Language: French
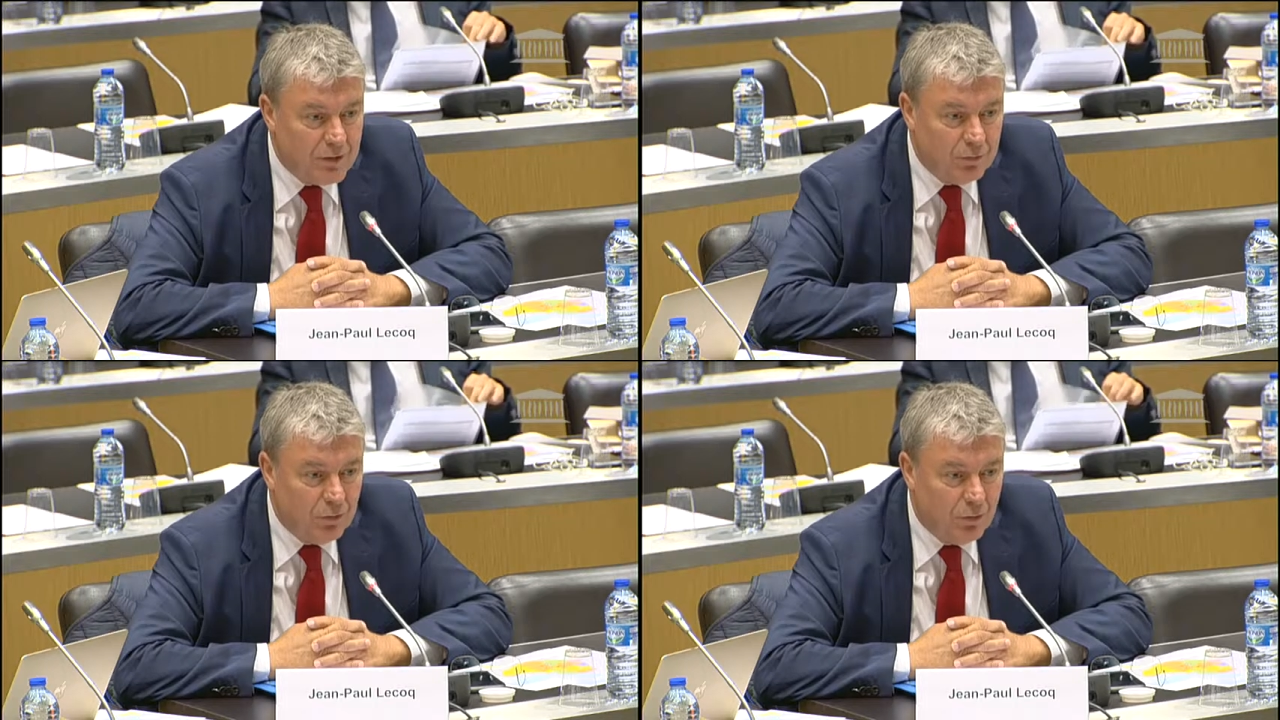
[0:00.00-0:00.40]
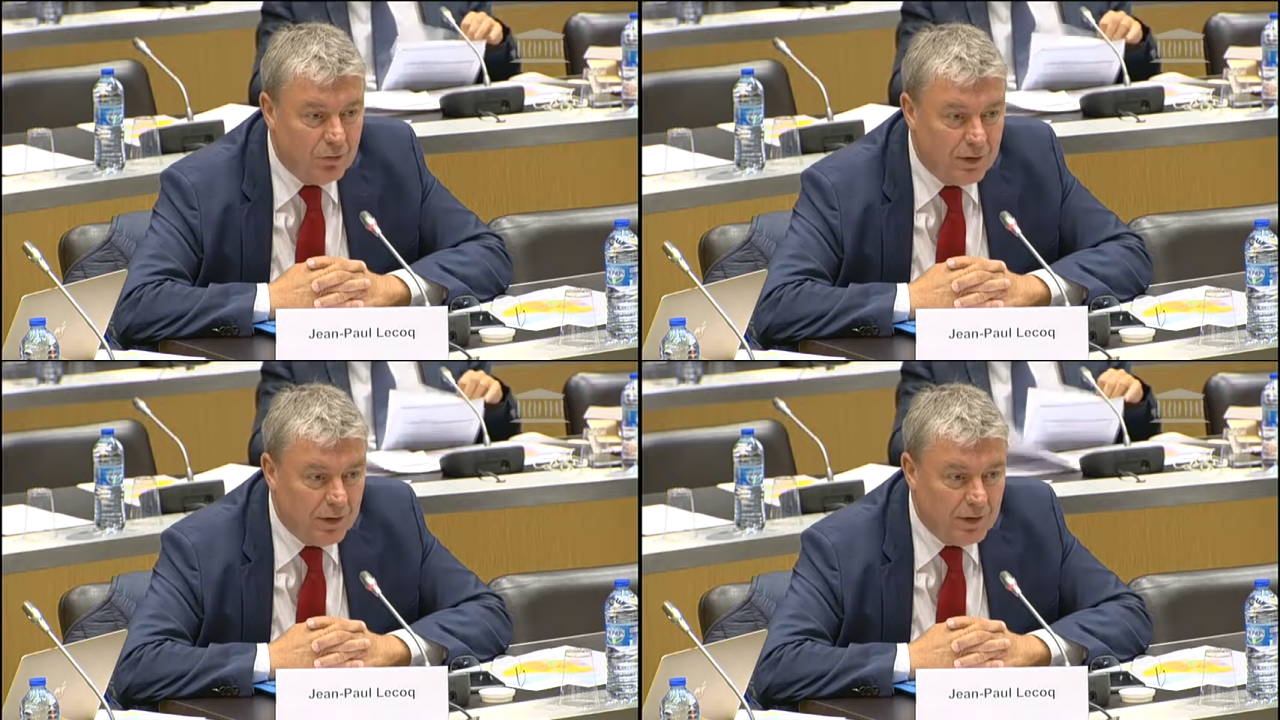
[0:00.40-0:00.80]
et
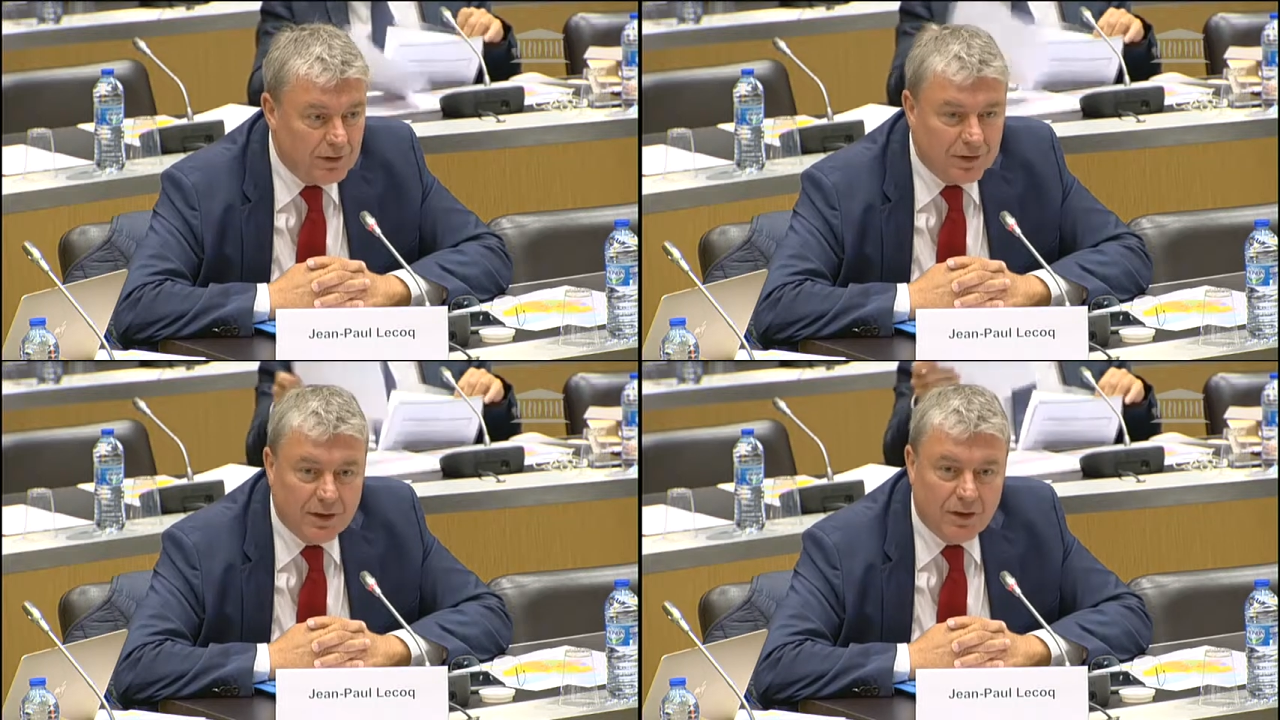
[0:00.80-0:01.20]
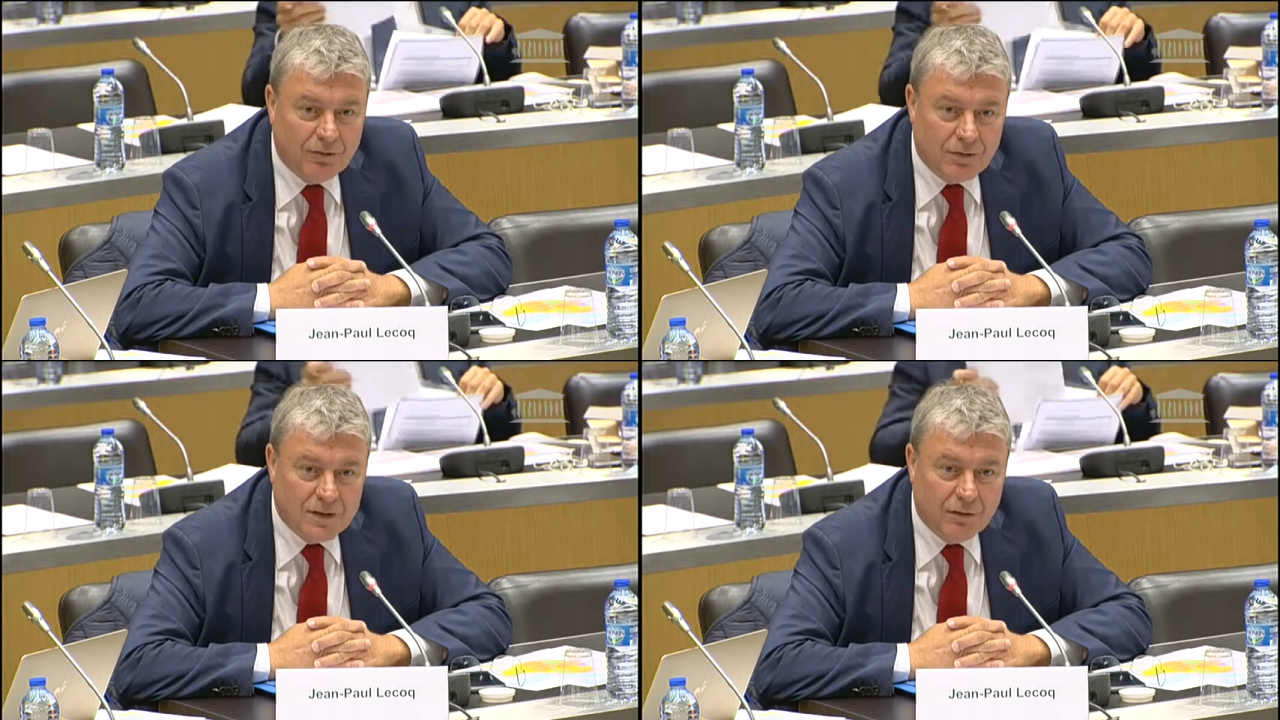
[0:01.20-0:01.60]
souvent des intérêts
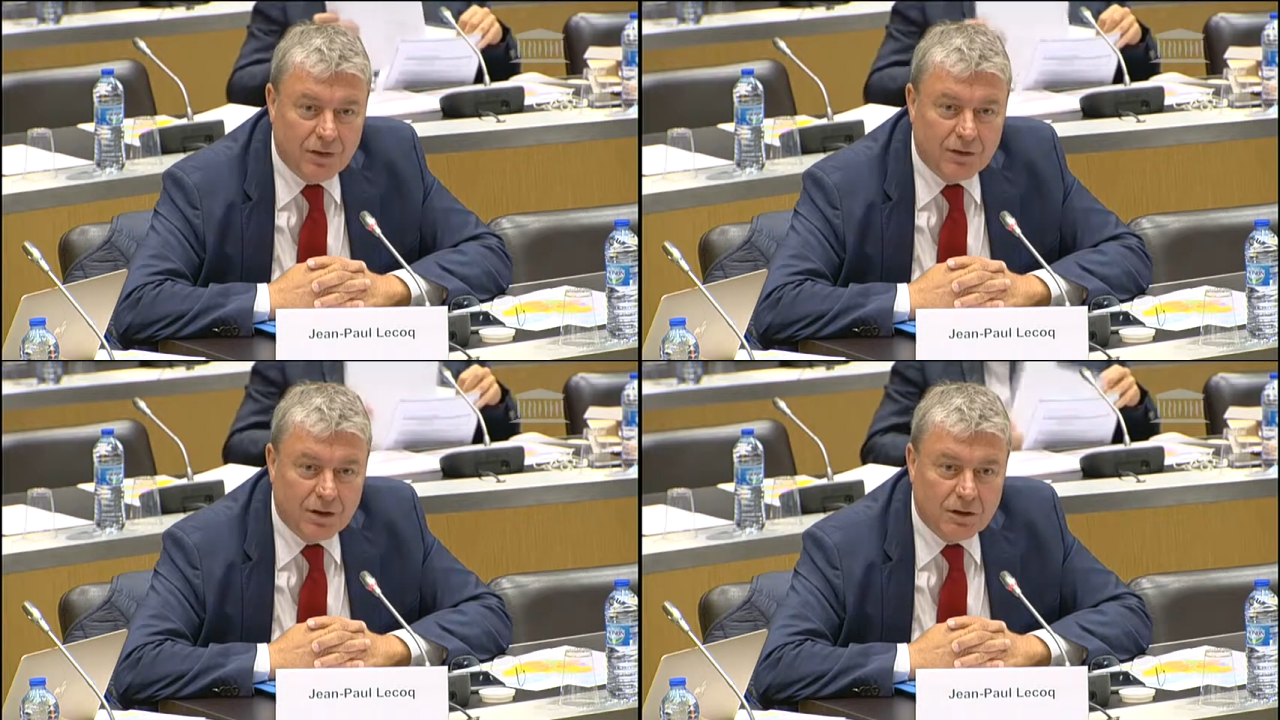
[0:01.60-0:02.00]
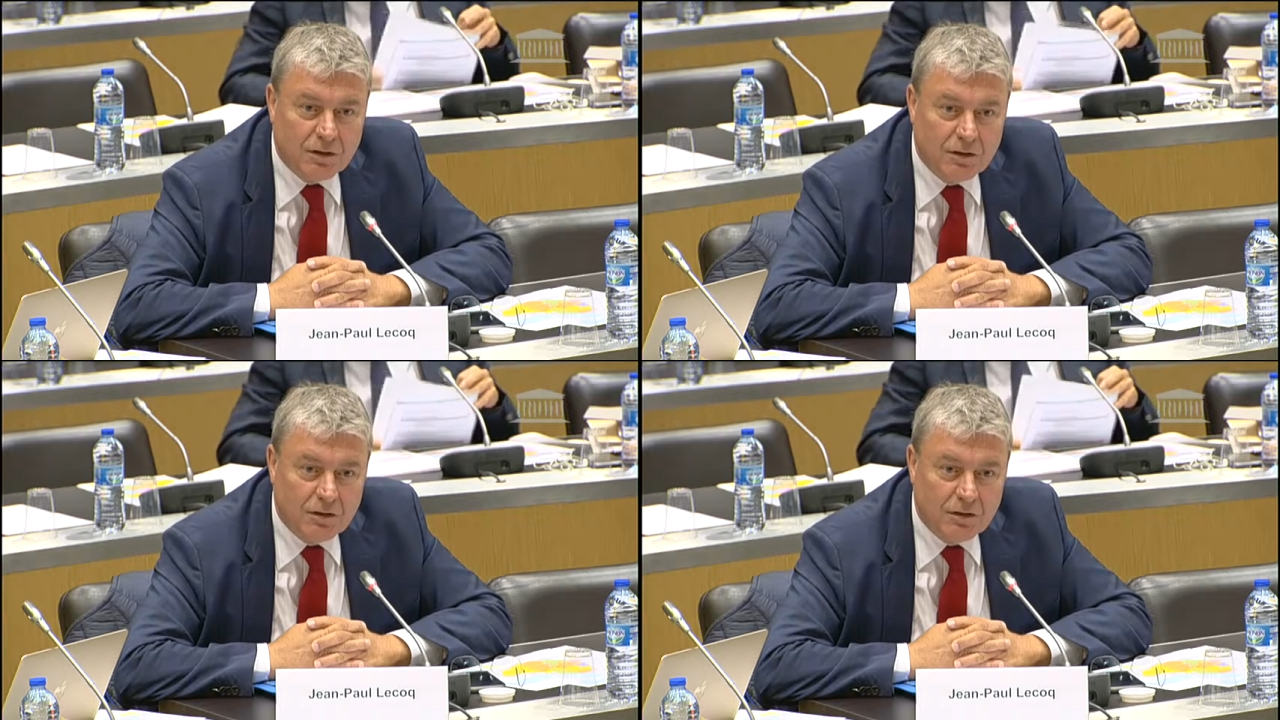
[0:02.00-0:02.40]
français en Afrique.